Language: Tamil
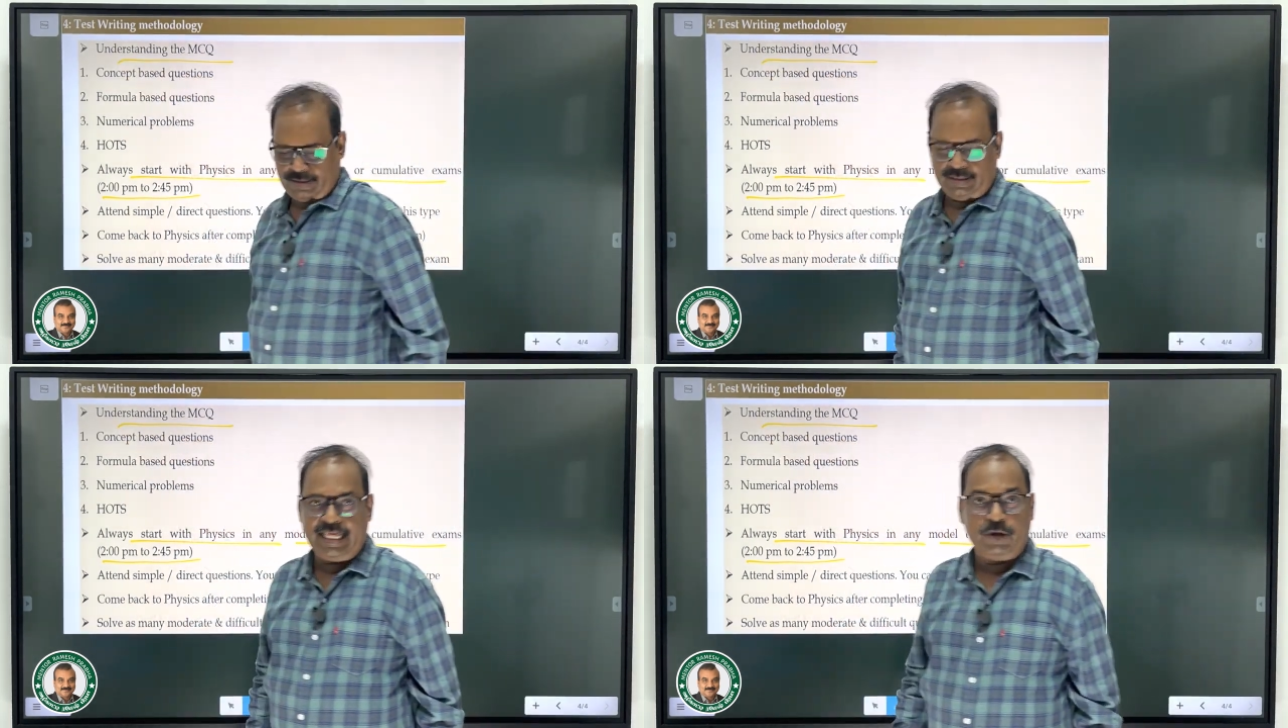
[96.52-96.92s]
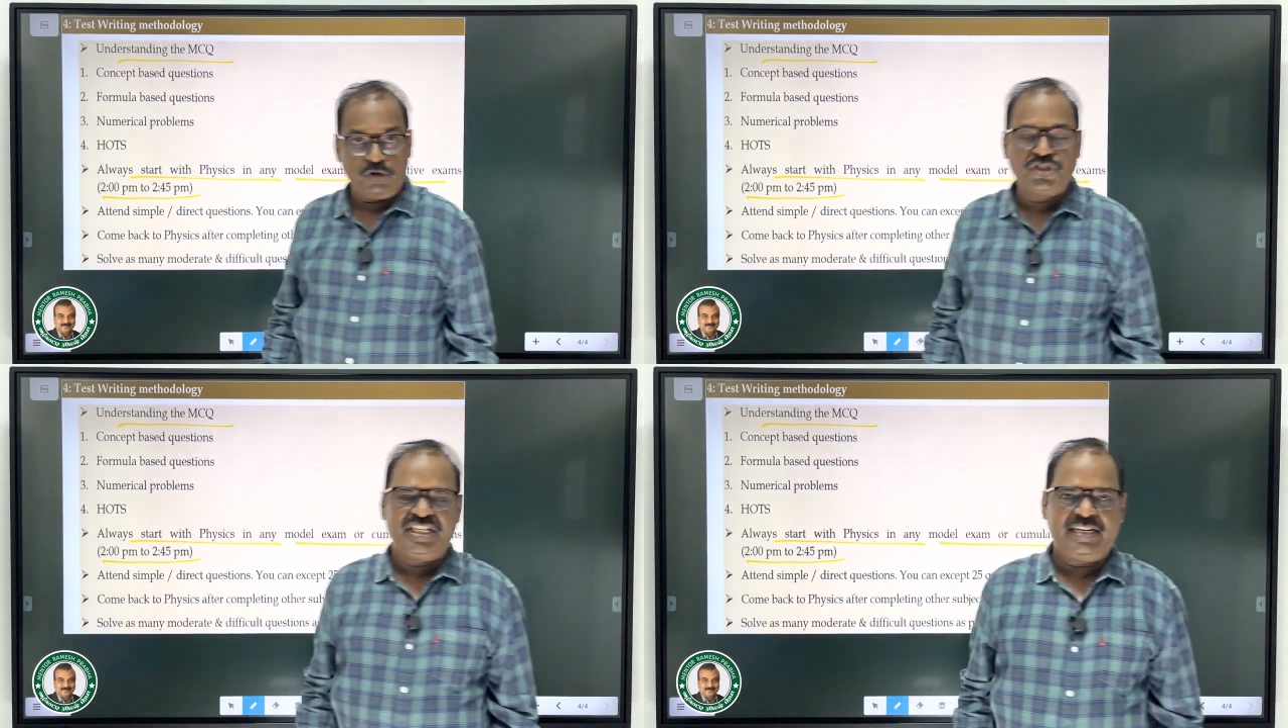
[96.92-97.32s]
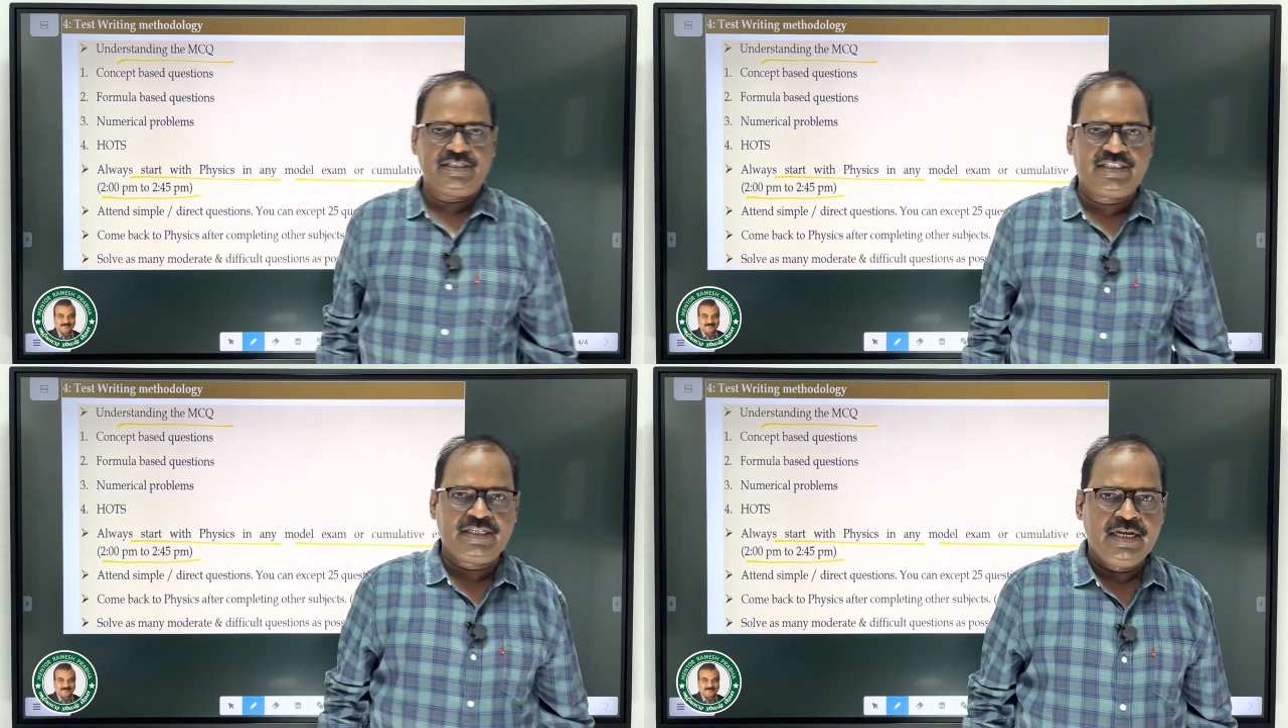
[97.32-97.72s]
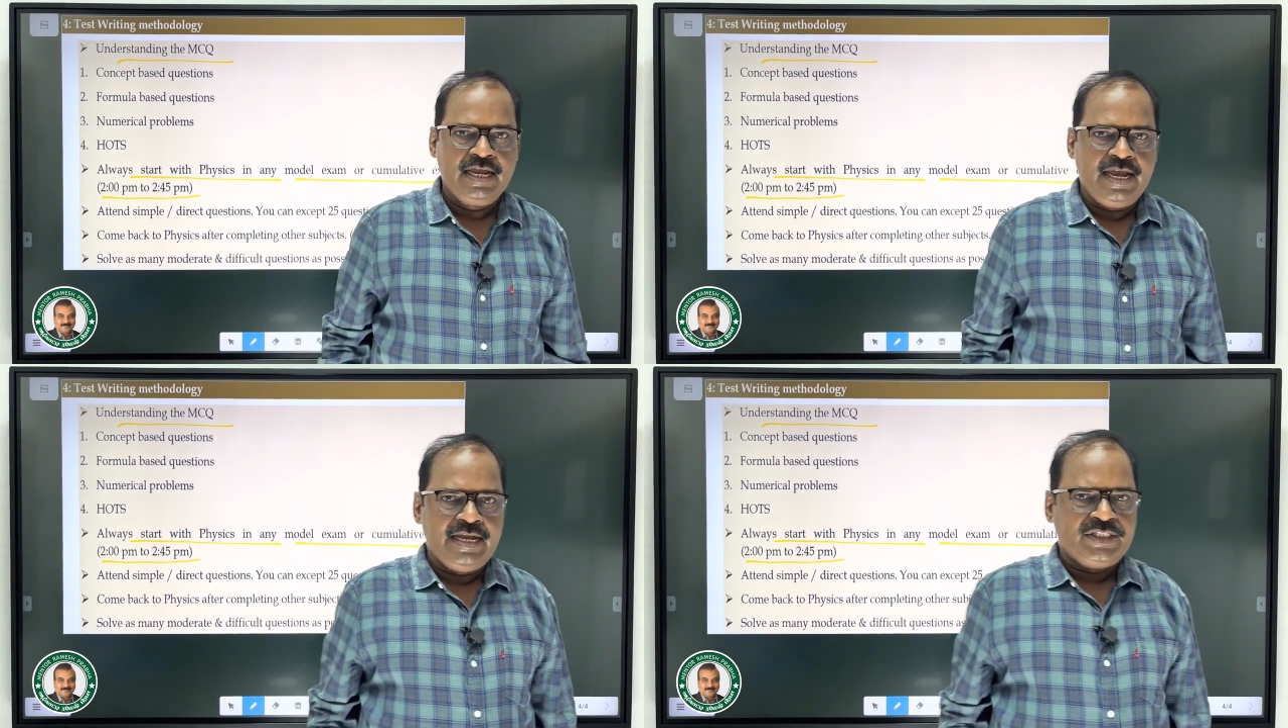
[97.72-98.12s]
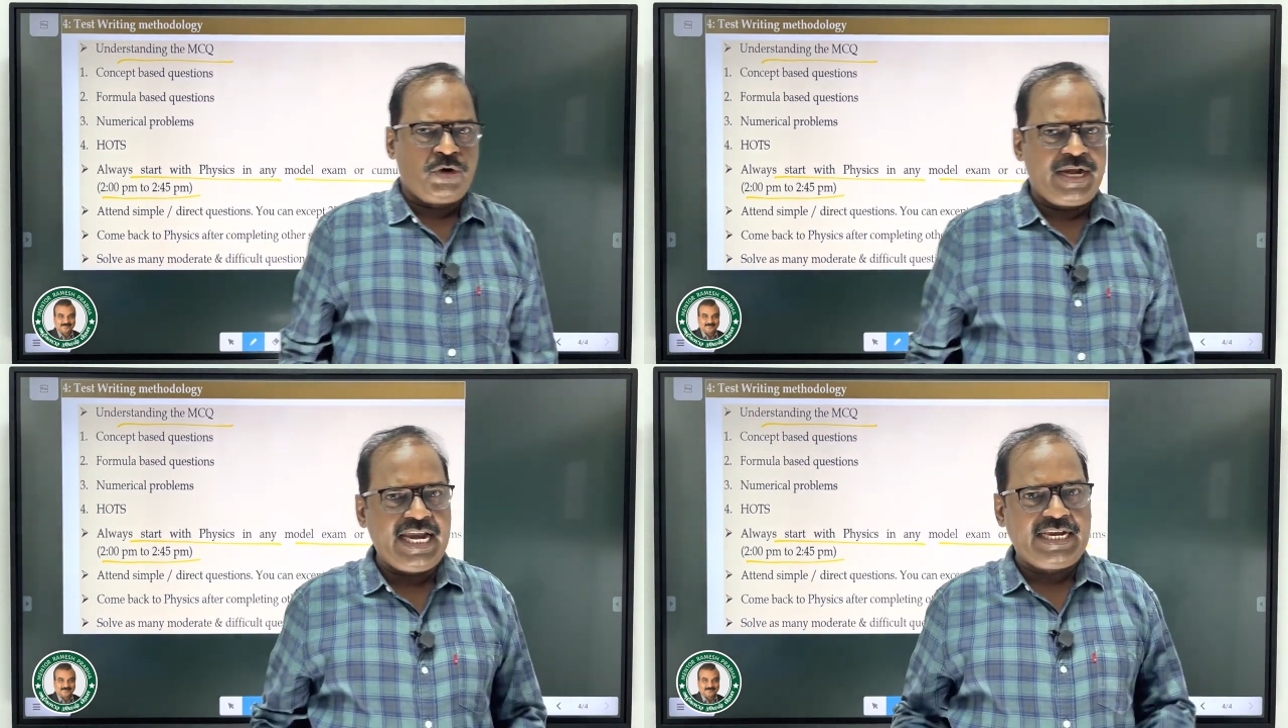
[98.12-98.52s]
தி கொஸ்டின்ஸ் ஸோ
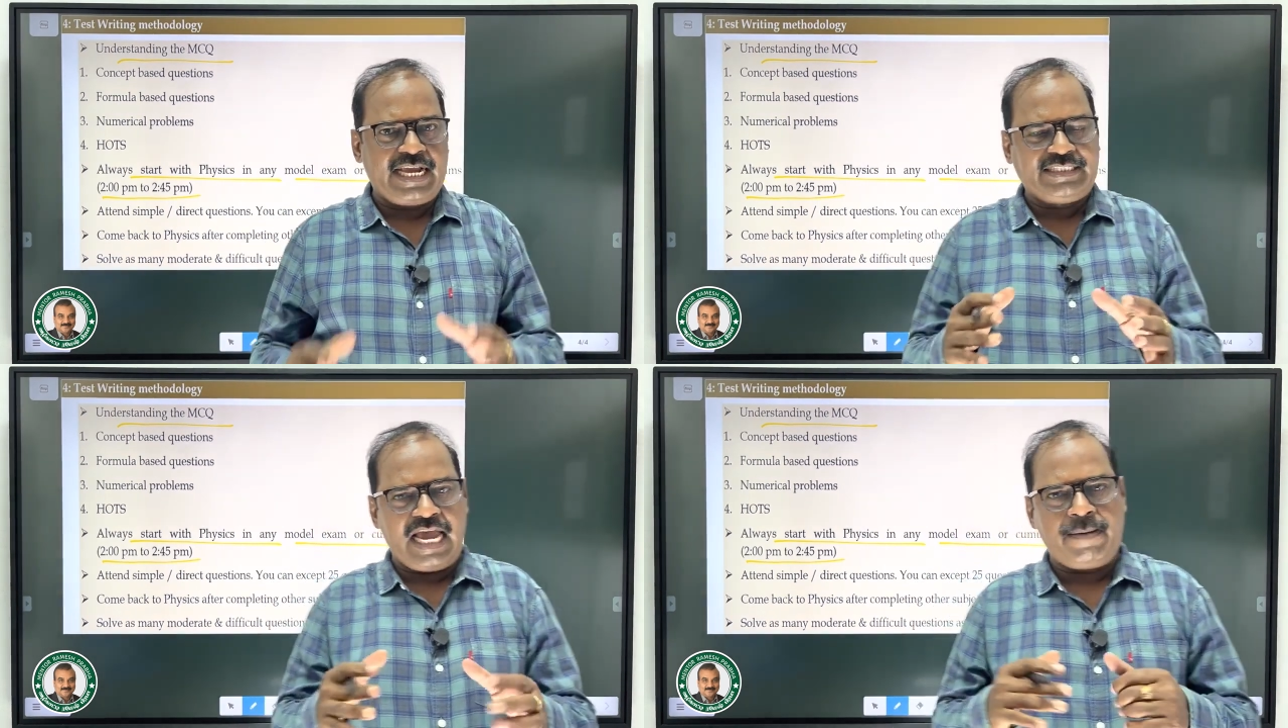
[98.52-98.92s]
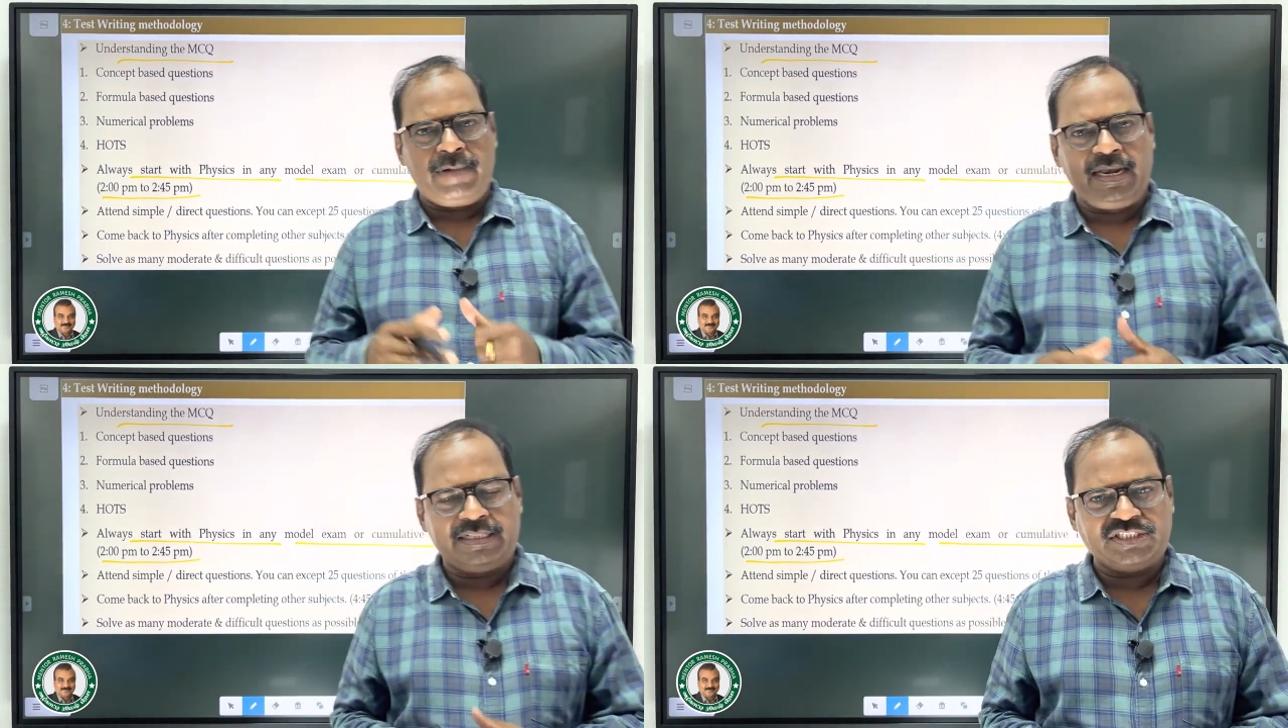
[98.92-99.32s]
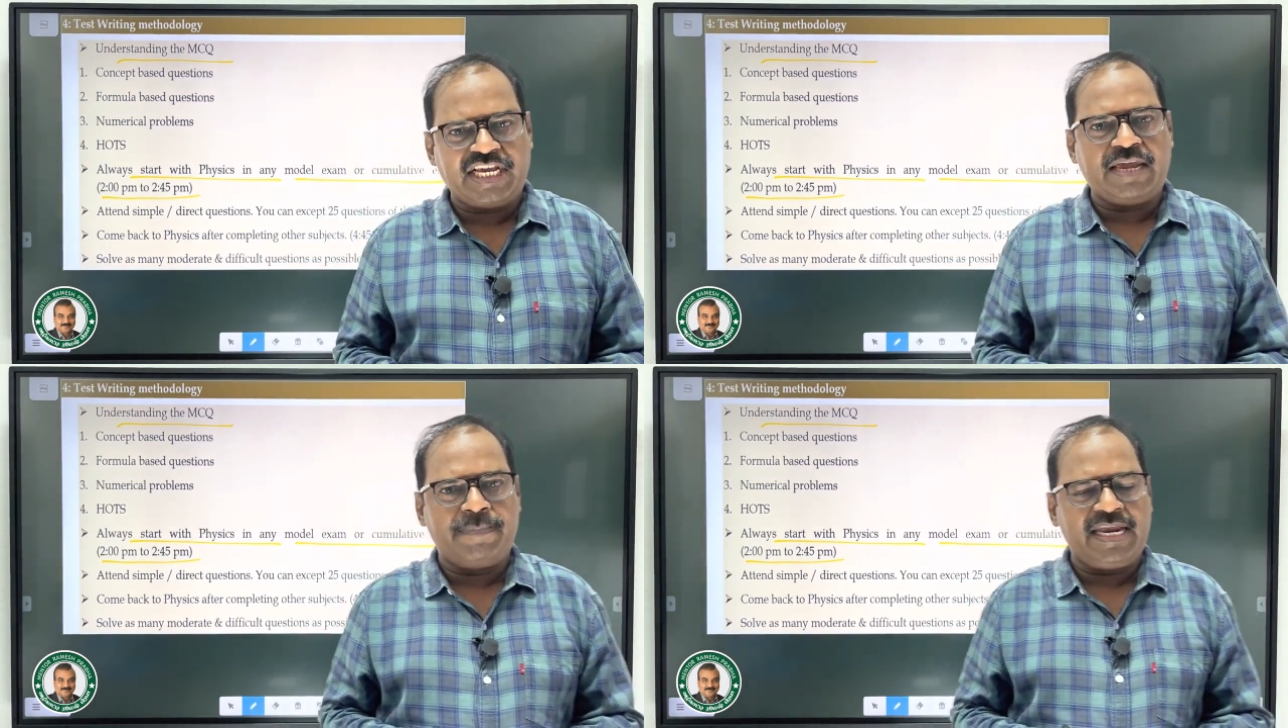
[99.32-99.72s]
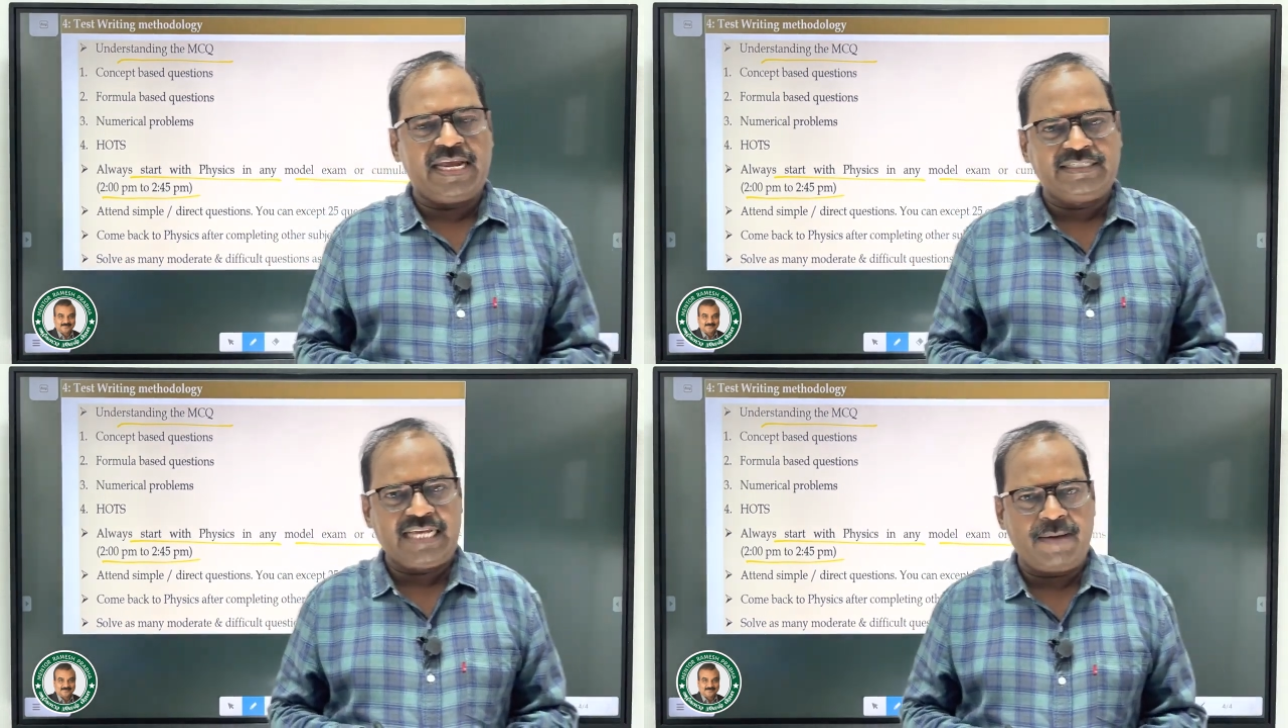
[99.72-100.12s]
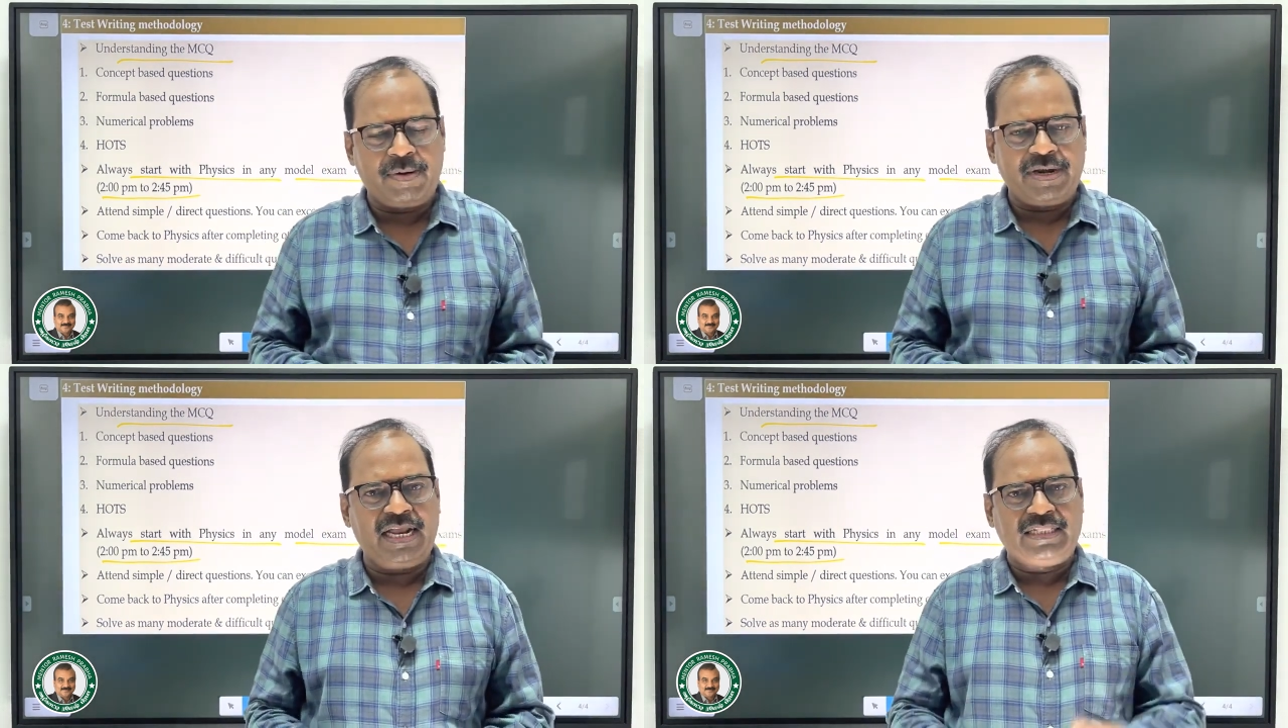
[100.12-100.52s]
நீட் எக்ஸாம் அல்லது ஜெய் மெயின் எக்ஸாம்
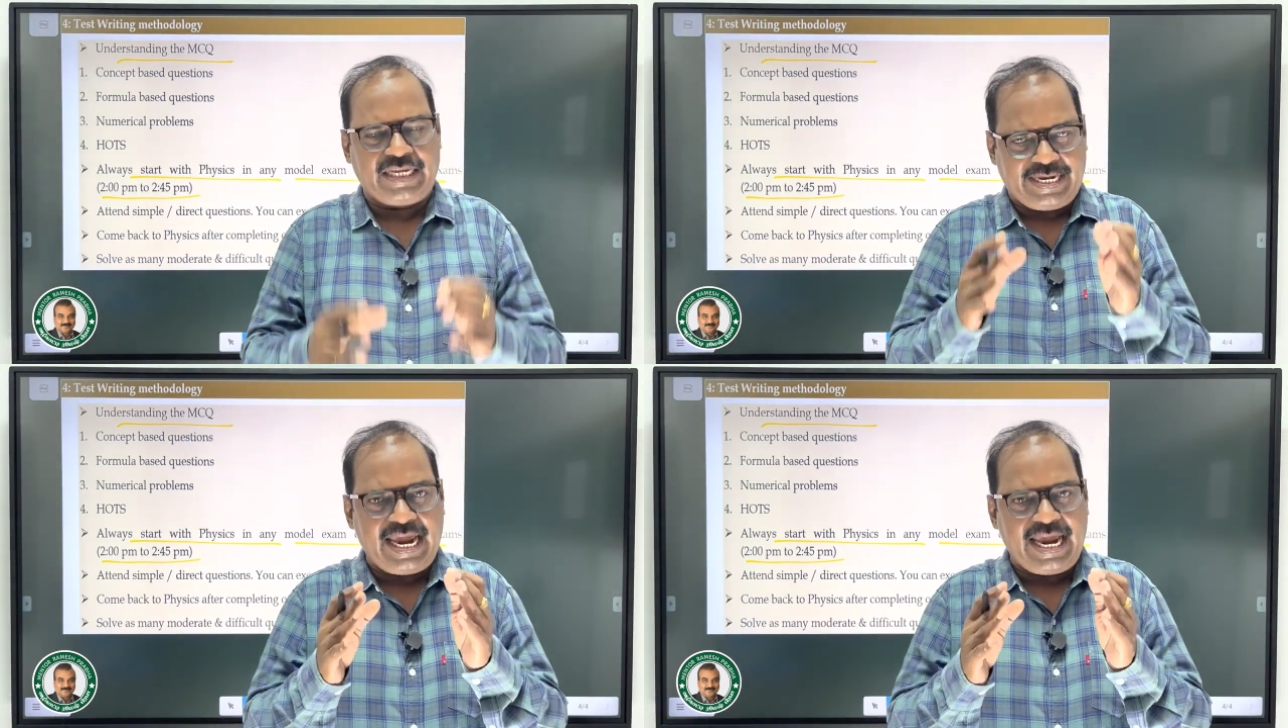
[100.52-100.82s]
அப்படின்னா அந்த